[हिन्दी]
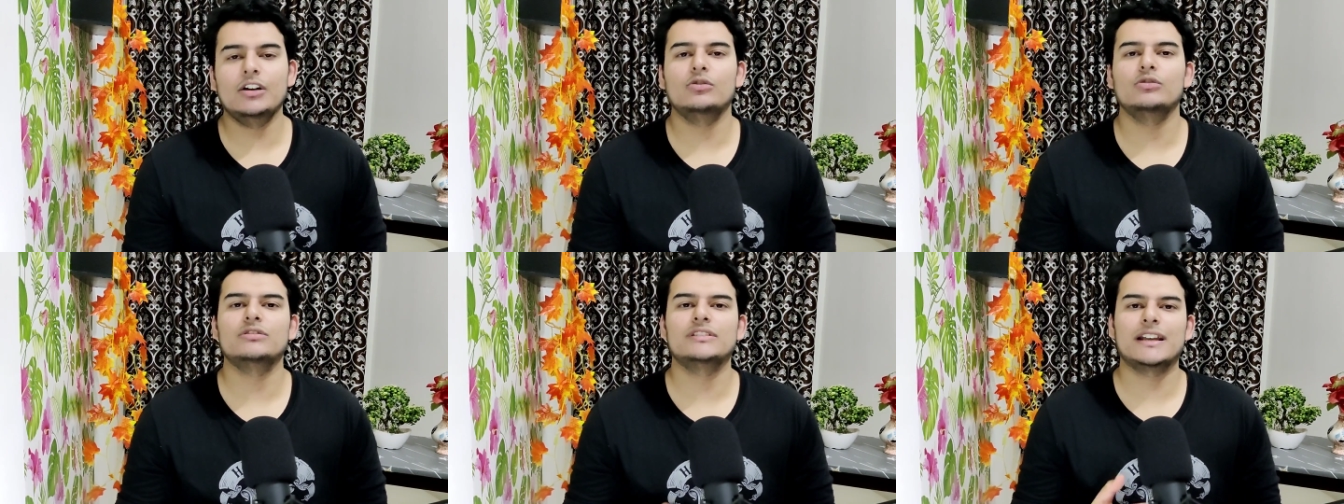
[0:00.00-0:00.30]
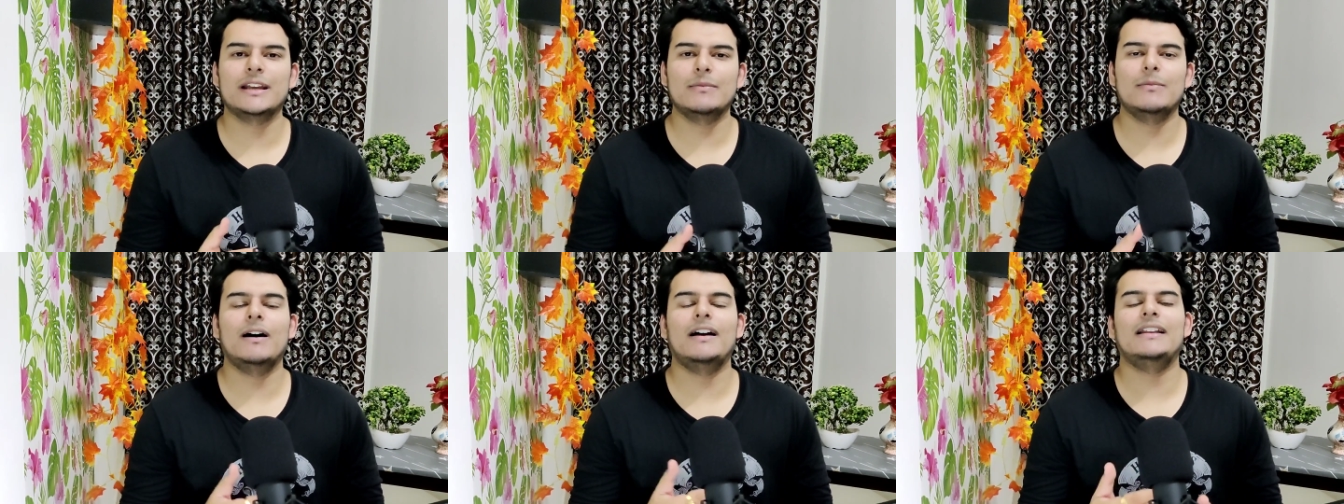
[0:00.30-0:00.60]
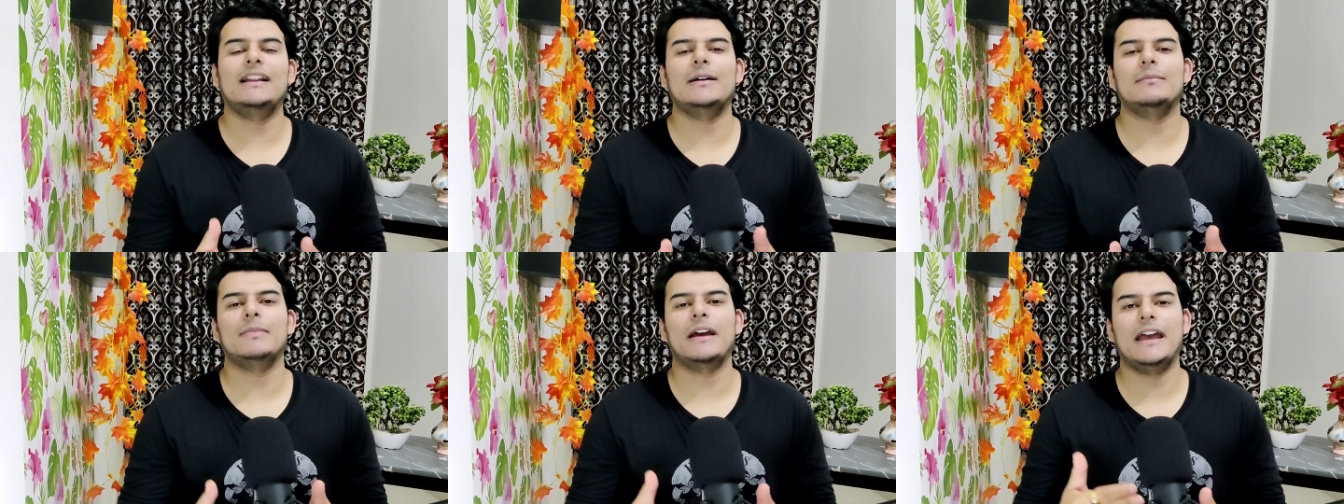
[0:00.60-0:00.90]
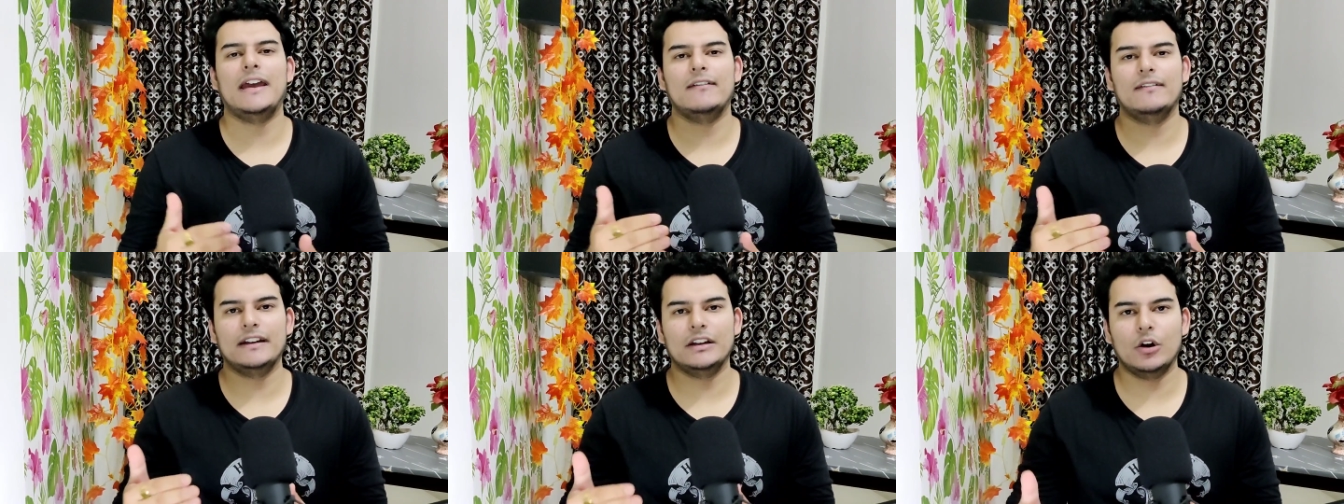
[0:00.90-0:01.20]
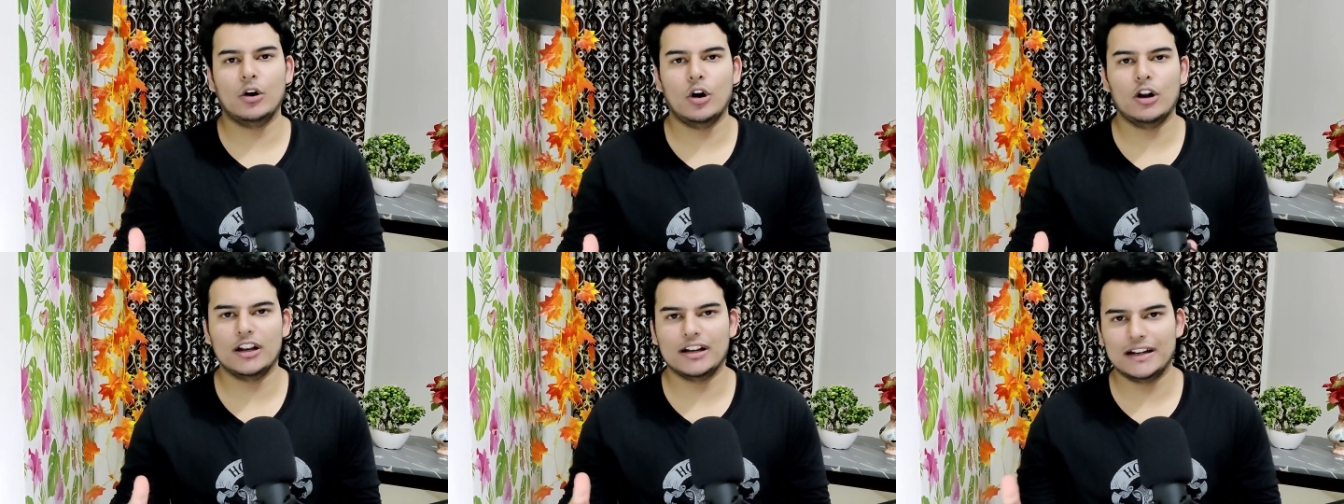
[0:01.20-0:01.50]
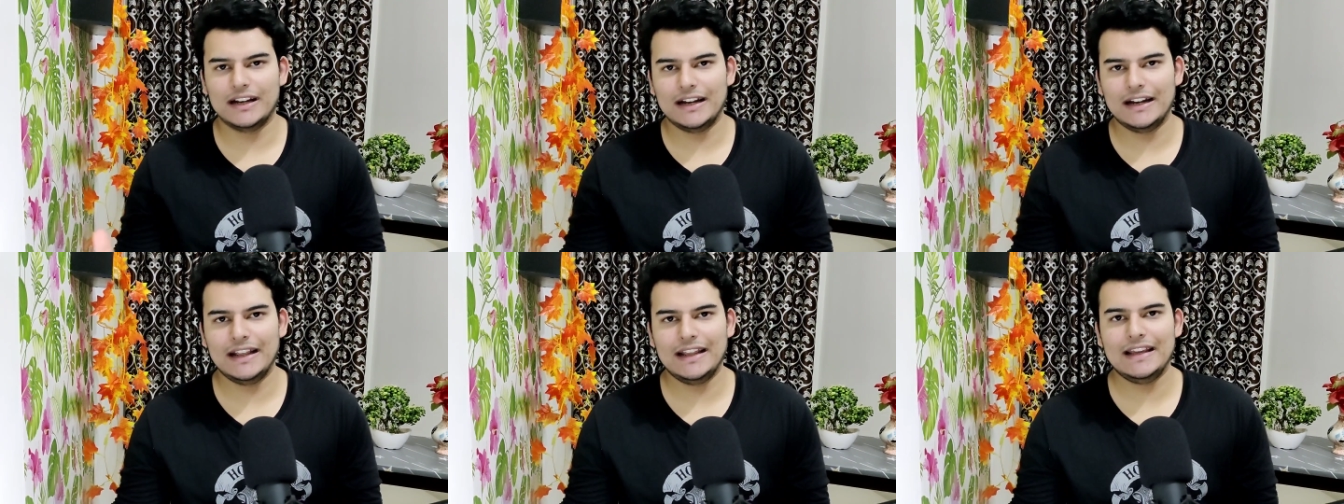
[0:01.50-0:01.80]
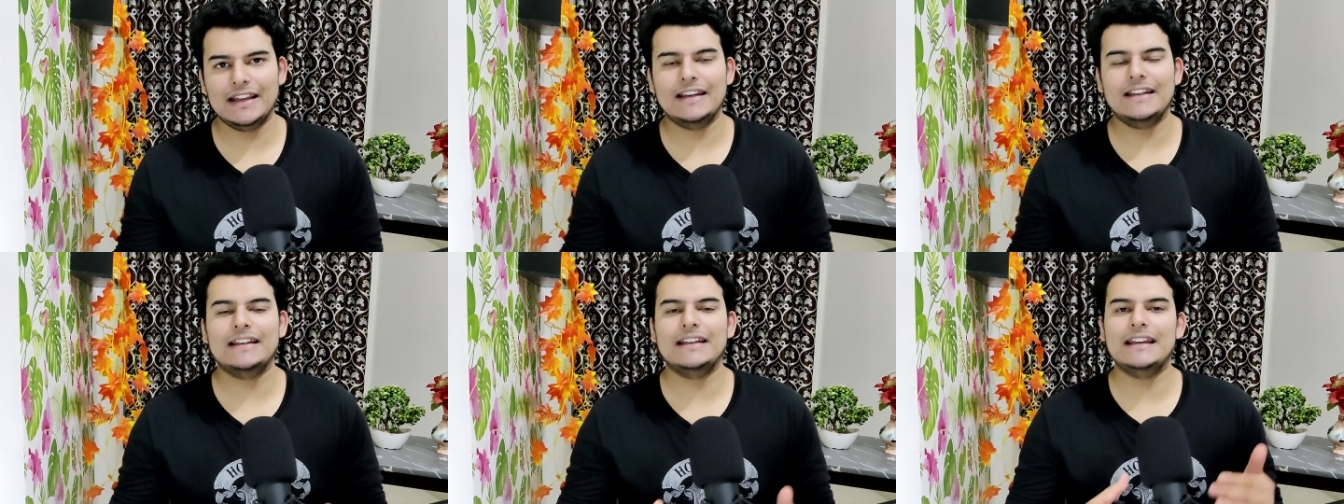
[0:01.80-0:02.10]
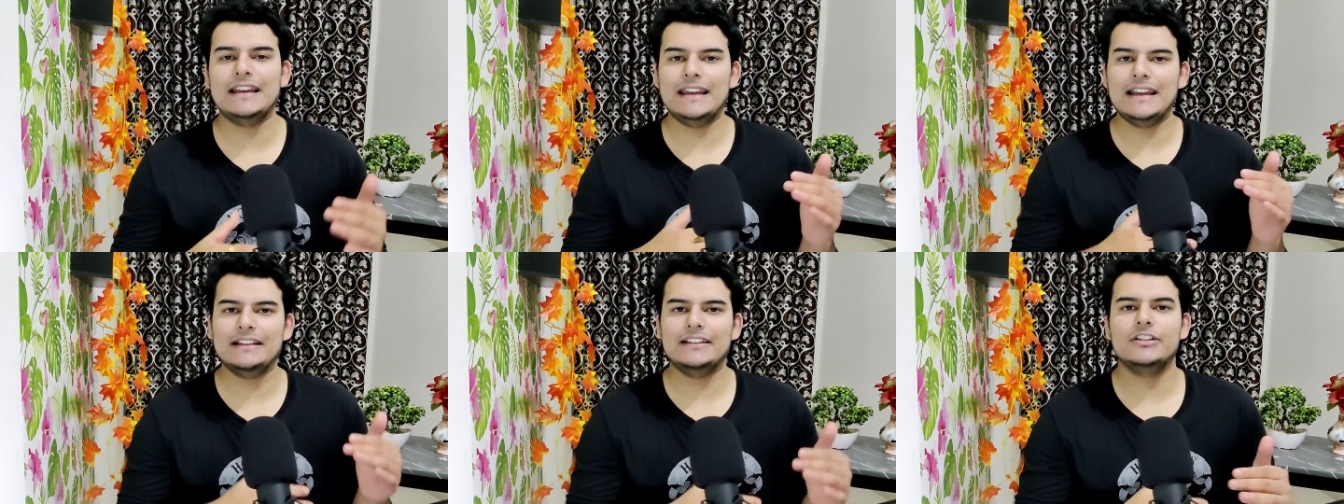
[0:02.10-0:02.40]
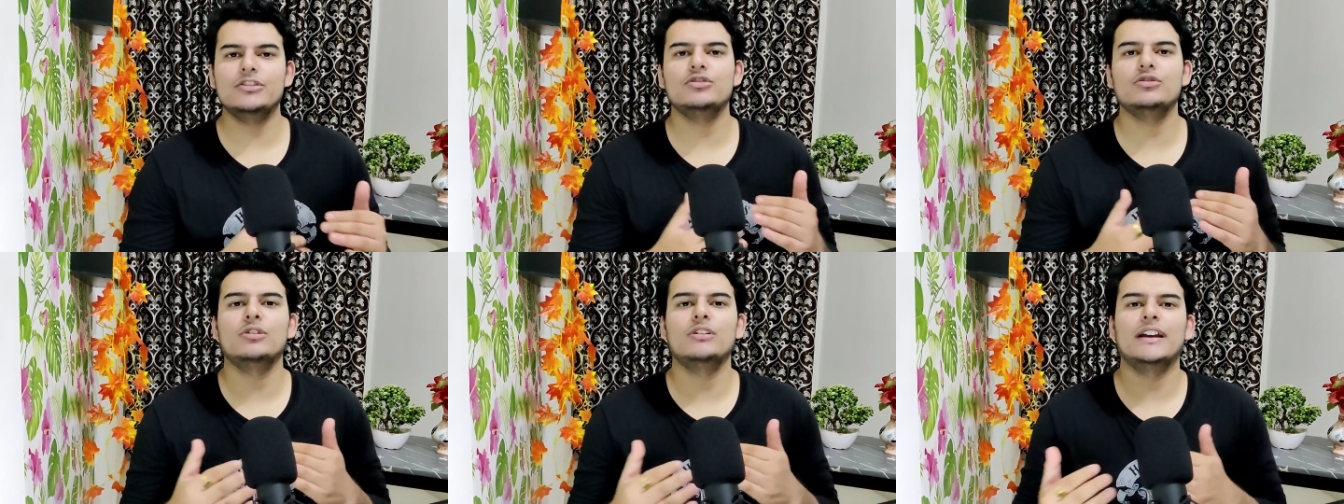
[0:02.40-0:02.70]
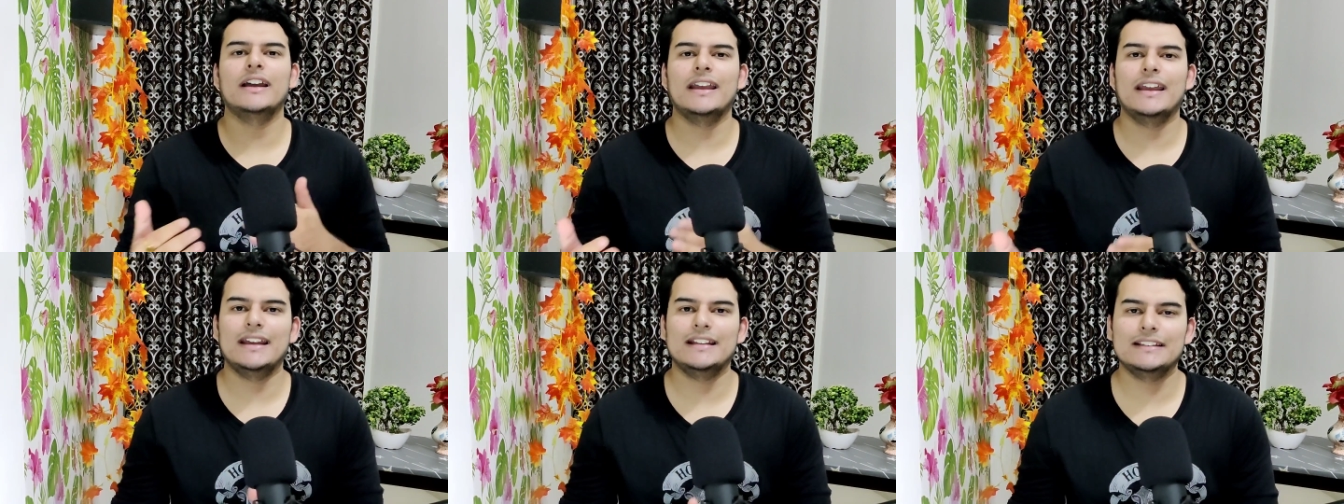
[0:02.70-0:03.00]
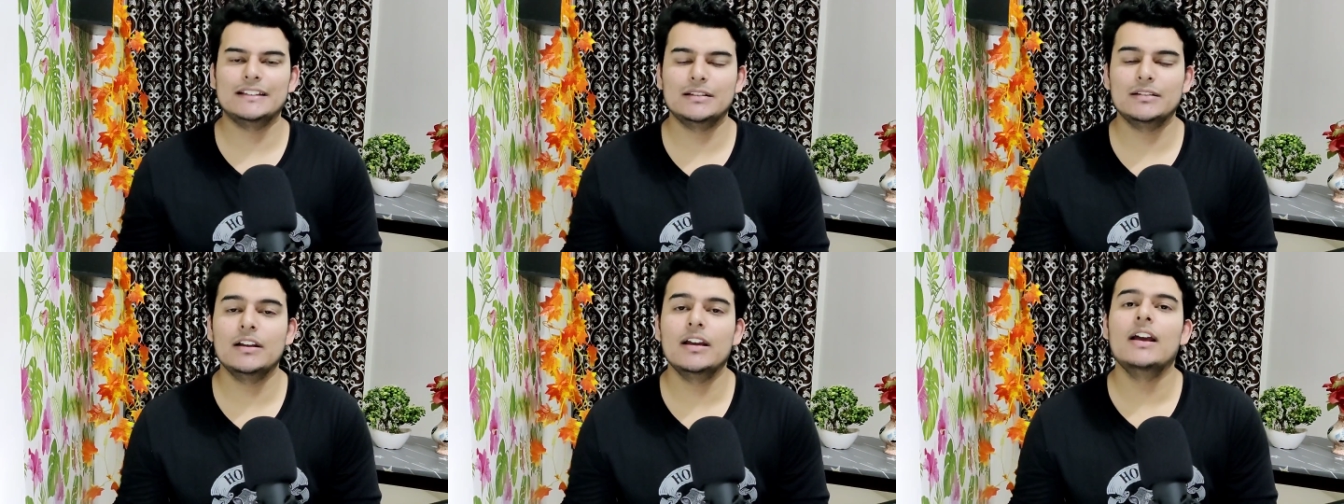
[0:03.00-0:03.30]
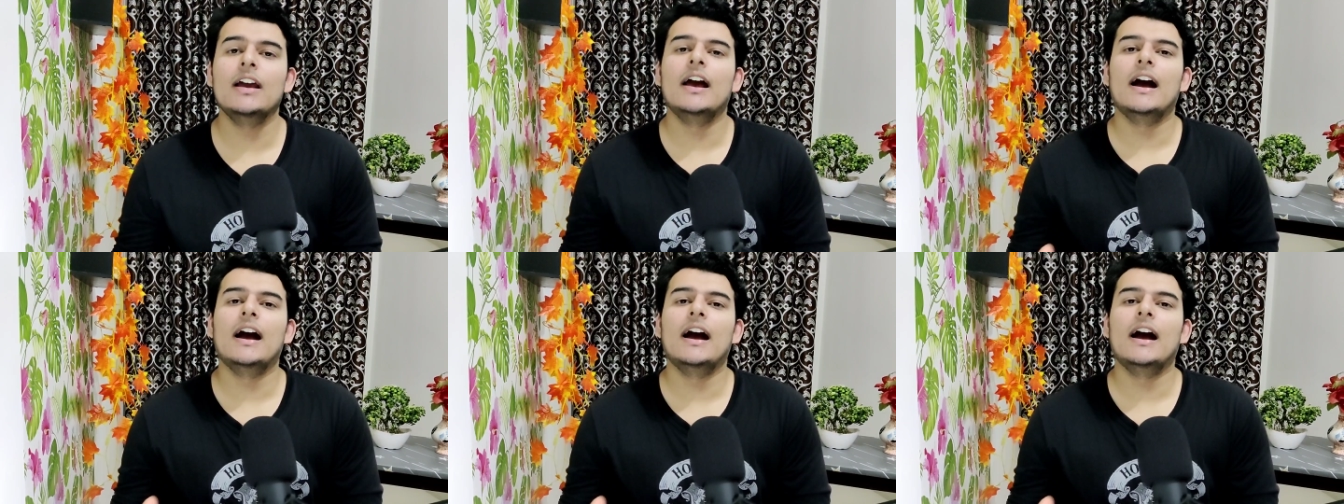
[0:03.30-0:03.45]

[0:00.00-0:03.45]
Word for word: उसके बाद आप एवरी ऑल्टरनेट डे यानी कि एक दिन छोड़ के एक दिन